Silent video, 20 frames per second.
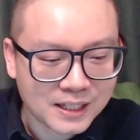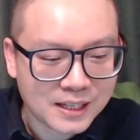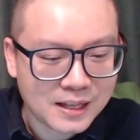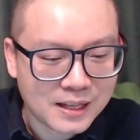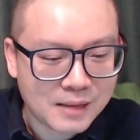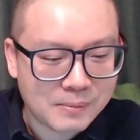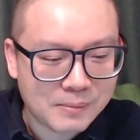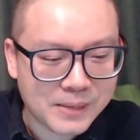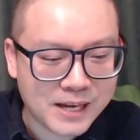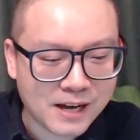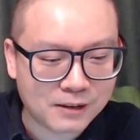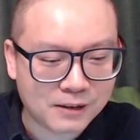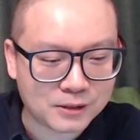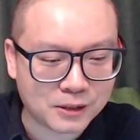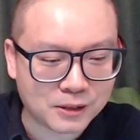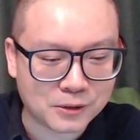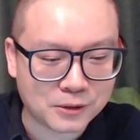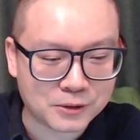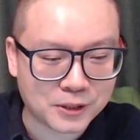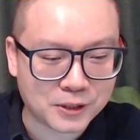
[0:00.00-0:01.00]
BL
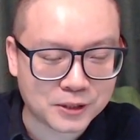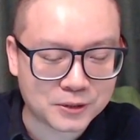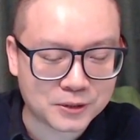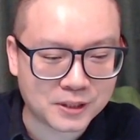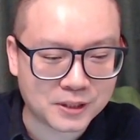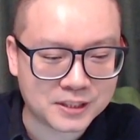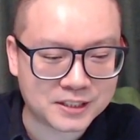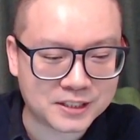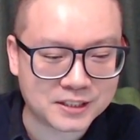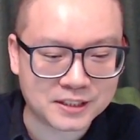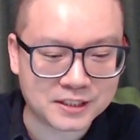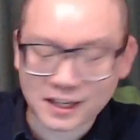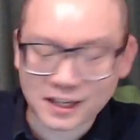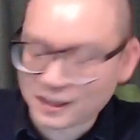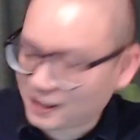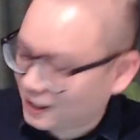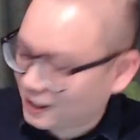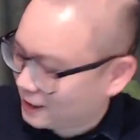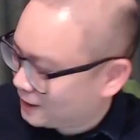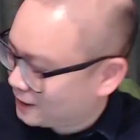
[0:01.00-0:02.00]
多同学说是的
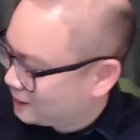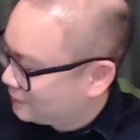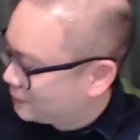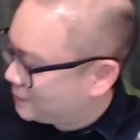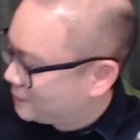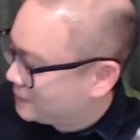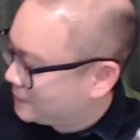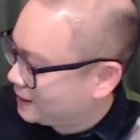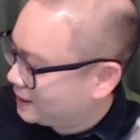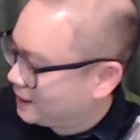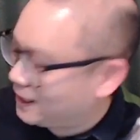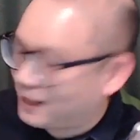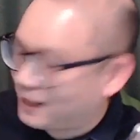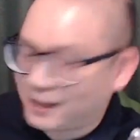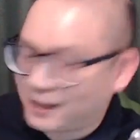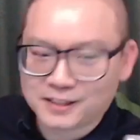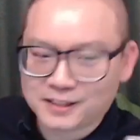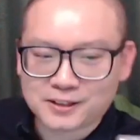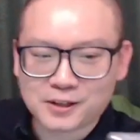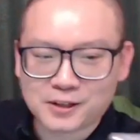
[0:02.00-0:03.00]
啊，我们
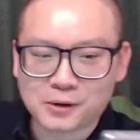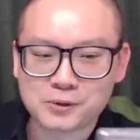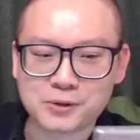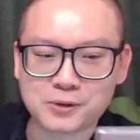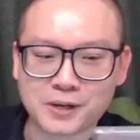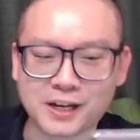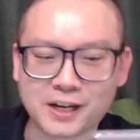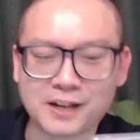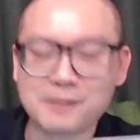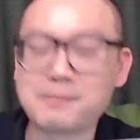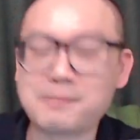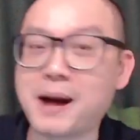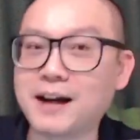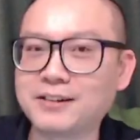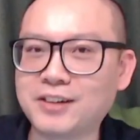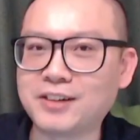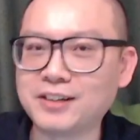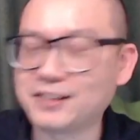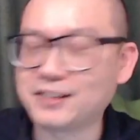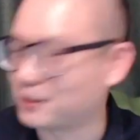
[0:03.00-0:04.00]
的同学旁
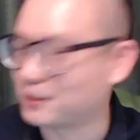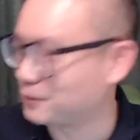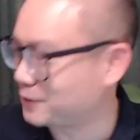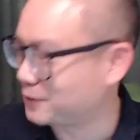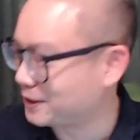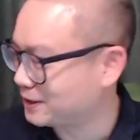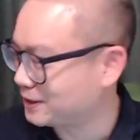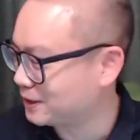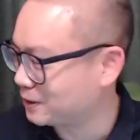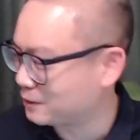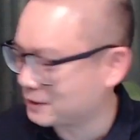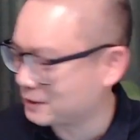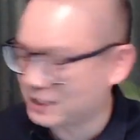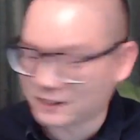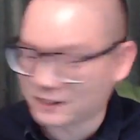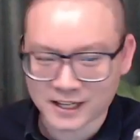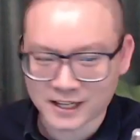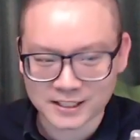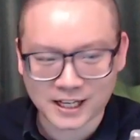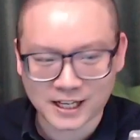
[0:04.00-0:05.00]
听的同学是恭喜
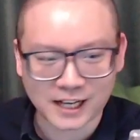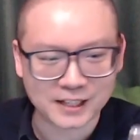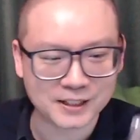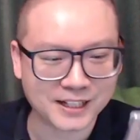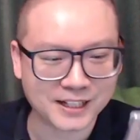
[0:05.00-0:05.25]
发财，